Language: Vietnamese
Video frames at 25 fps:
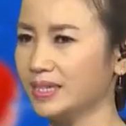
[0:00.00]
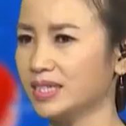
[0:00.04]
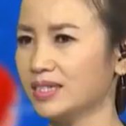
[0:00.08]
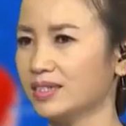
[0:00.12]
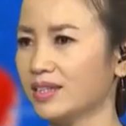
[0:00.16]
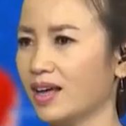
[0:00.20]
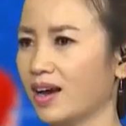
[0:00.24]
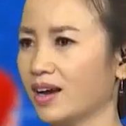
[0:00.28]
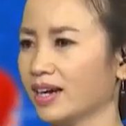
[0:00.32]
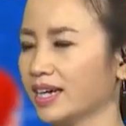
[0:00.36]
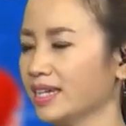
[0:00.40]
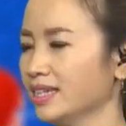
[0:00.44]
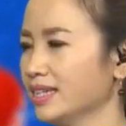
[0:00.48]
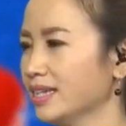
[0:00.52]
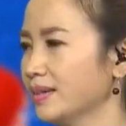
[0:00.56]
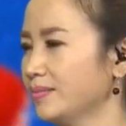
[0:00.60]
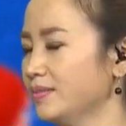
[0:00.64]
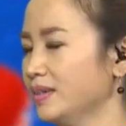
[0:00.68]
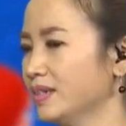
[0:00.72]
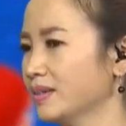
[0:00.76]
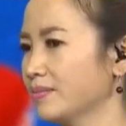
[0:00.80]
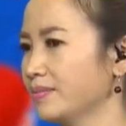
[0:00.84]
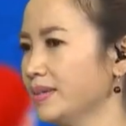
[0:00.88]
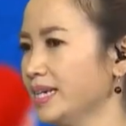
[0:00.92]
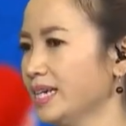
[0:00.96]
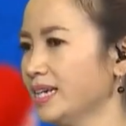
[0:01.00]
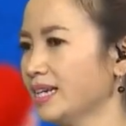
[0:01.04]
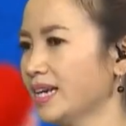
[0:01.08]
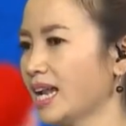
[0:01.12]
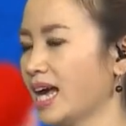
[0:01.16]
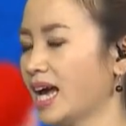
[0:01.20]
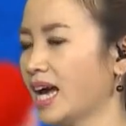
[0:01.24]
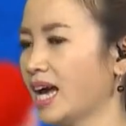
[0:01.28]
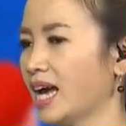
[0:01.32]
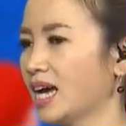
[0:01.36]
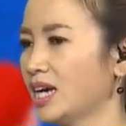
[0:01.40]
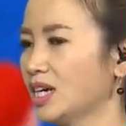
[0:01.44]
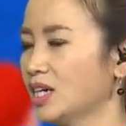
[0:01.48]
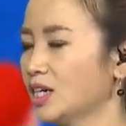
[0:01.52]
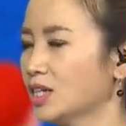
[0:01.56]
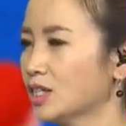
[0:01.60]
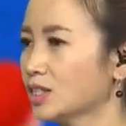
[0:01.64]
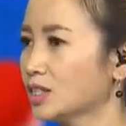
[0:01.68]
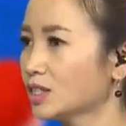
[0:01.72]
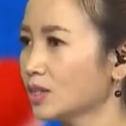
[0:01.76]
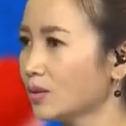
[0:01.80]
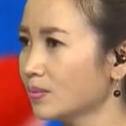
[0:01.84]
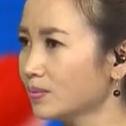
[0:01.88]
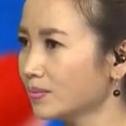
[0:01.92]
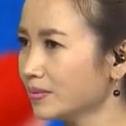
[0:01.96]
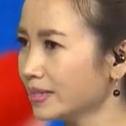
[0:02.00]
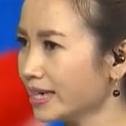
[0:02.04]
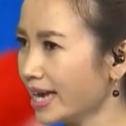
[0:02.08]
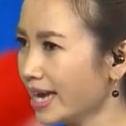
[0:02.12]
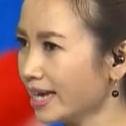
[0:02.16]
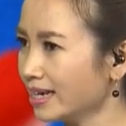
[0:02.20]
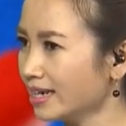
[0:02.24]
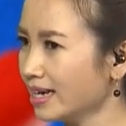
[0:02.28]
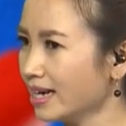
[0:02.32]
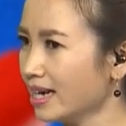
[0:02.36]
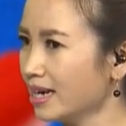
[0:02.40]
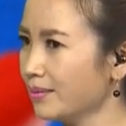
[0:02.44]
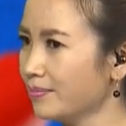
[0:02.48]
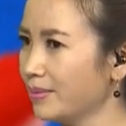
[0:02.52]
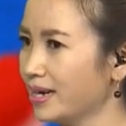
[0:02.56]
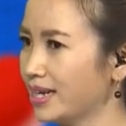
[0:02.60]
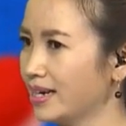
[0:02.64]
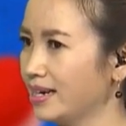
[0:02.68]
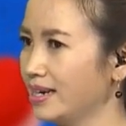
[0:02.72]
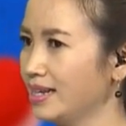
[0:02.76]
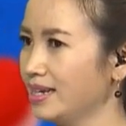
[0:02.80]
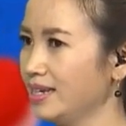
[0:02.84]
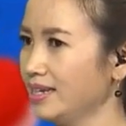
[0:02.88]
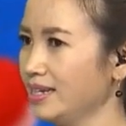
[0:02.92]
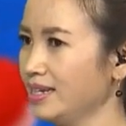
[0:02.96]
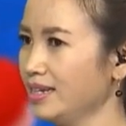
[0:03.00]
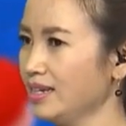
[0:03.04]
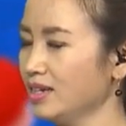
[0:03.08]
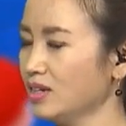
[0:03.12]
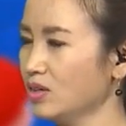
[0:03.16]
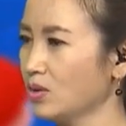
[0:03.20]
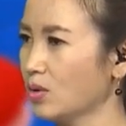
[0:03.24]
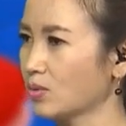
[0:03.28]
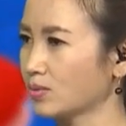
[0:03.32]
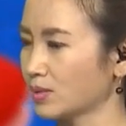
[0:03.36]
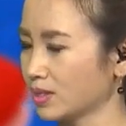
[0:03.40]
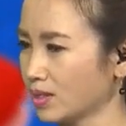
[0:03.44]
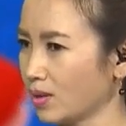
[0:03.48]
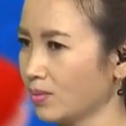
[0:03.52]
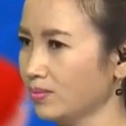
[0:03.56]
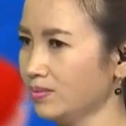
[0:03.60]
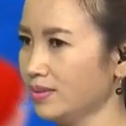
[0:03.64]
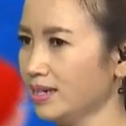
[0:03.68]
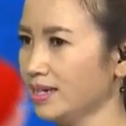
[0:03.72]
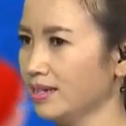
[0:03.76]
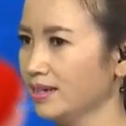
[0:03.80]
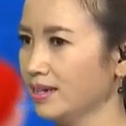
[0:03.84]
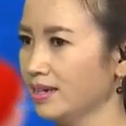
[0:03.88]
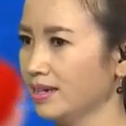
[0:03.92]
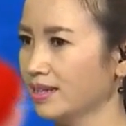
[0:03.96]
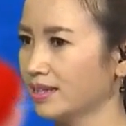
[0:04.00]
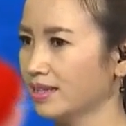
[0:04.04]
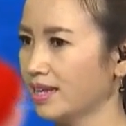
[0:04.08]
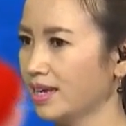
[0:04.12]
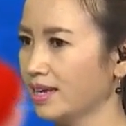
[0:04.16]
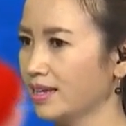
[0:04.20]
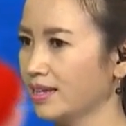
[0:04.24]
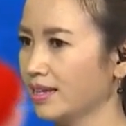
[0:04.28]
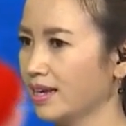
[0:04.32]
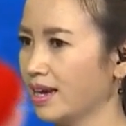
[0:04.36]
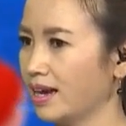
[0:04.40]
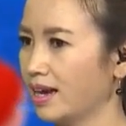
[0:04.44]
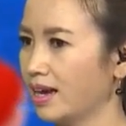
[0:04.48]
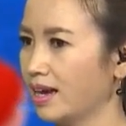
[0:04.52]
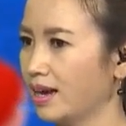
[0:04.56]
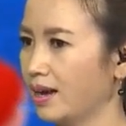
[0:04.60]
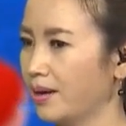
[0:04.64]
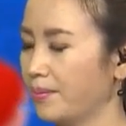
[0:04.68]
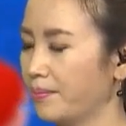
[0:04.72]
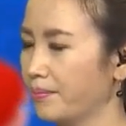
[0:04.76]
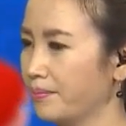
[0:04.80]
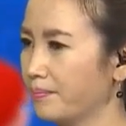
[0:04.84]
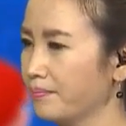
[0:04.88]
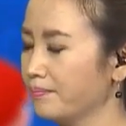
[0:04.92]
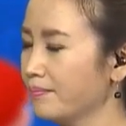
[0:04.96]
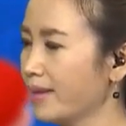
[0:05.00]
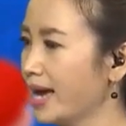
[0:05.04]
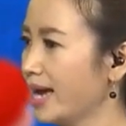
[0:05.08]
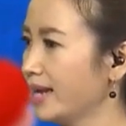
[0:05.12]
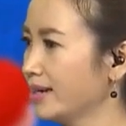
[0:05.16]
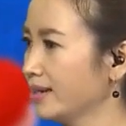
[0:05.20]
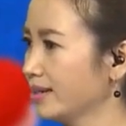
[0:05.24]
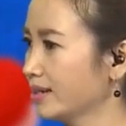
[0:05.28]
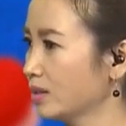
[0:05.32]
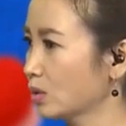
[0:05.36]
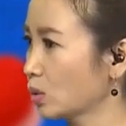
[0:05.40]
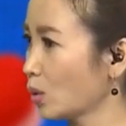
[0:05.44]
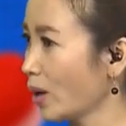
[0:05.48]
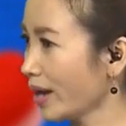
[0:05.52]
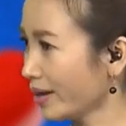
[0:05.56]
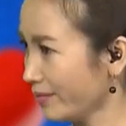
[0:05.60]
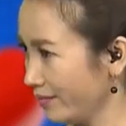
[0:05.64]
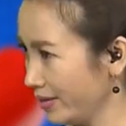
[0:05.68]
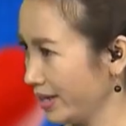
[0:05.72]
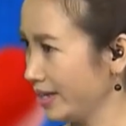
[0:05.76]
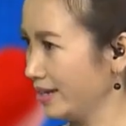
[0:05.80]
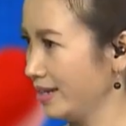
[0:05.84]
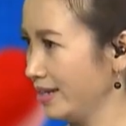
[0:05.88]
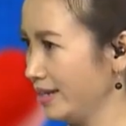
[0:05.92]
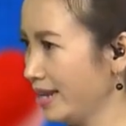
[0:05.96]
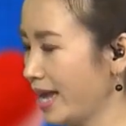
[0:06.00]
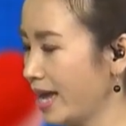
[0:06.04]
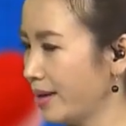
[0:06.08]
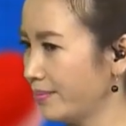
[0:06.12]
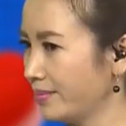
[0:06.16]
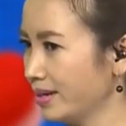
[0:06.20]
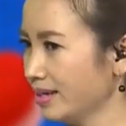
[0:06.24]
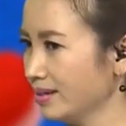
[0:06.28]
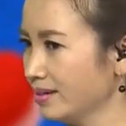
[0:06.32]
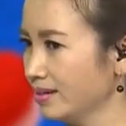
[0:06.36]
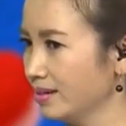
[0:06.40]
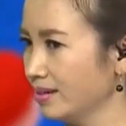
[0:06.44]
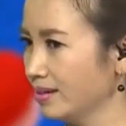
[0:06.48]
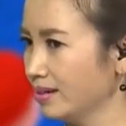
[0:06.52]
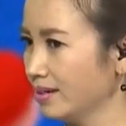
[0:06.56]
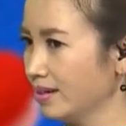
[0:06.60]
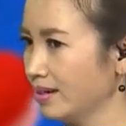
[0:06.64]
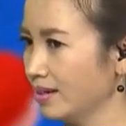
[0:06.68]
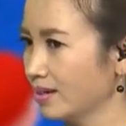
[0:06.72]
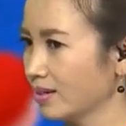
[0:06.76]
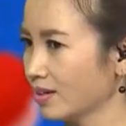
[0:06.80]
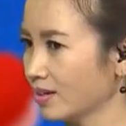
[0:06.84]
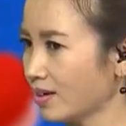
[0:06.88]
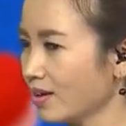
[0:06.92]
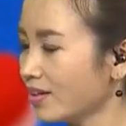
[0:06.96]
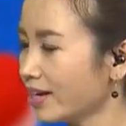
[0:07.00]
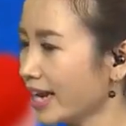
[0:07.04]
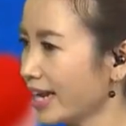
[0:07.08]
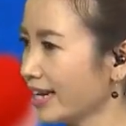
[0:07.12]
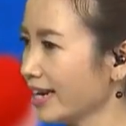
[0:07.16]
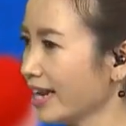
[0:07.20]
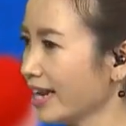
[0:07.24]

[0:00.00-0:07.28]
bác sĩ Thọ, Khánh Diễm được biết là trong các bệnh lý cột sống thì bệnh thoát vị đĩa đệm á, À, có khả